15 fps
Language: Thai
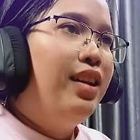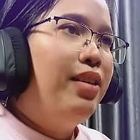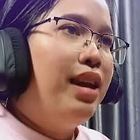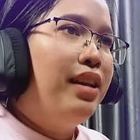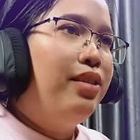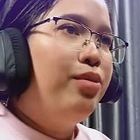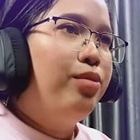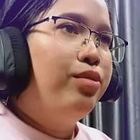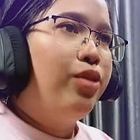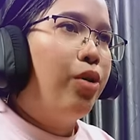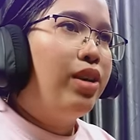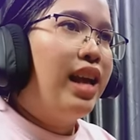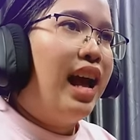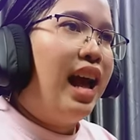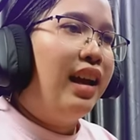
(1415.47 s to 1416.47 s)
เราเห็นอยู่
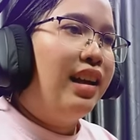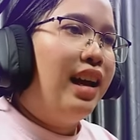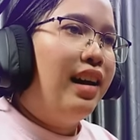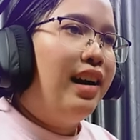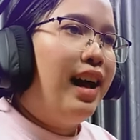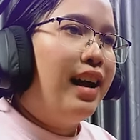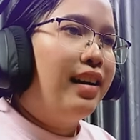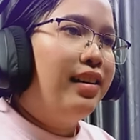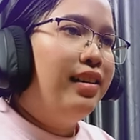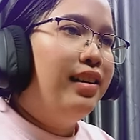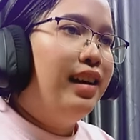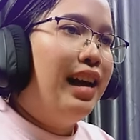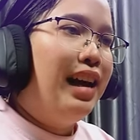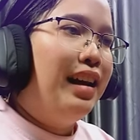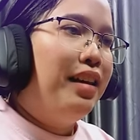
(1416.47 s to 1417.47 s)
2อย่างอย่างแรก
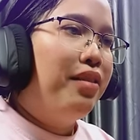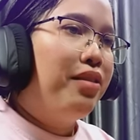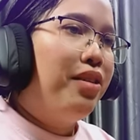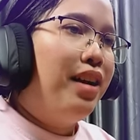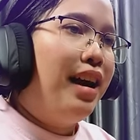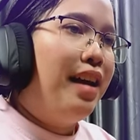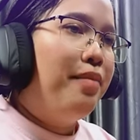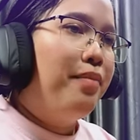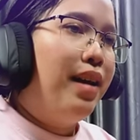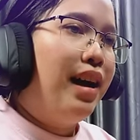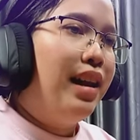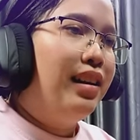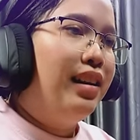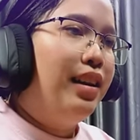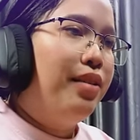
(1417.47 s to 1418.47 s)
เนื้อแล้วก็ไข
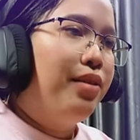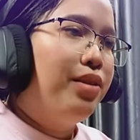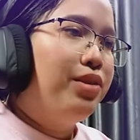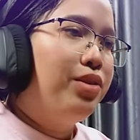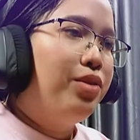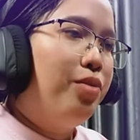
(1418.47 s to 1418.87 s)
มันแล้วก็